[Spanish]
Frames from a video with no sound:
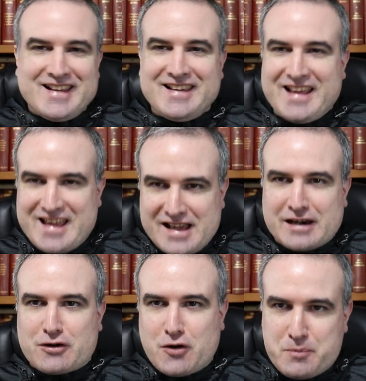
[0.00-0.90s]

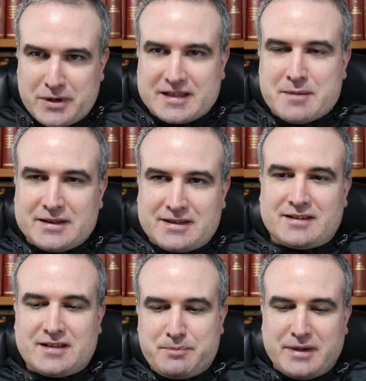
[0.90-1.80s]
leer completamente
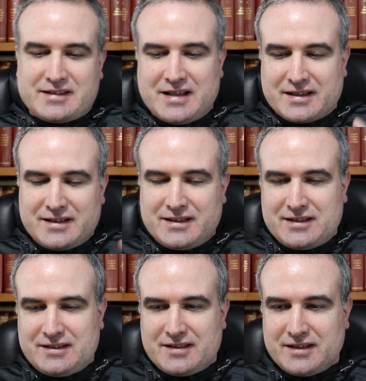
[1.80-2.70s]
este
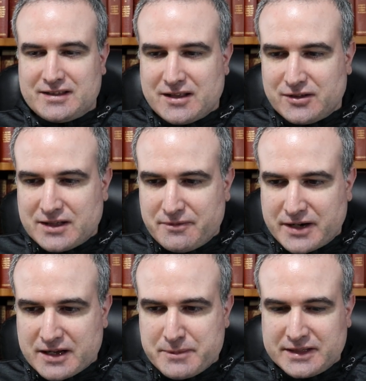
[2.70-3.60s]
pasaje citado tan
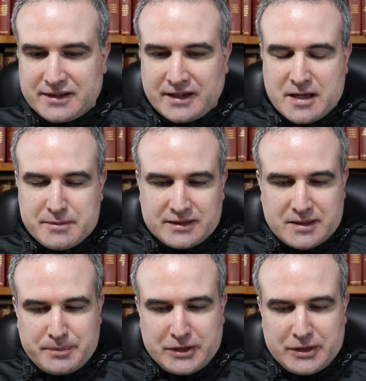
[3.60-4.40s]
fragmentariamente,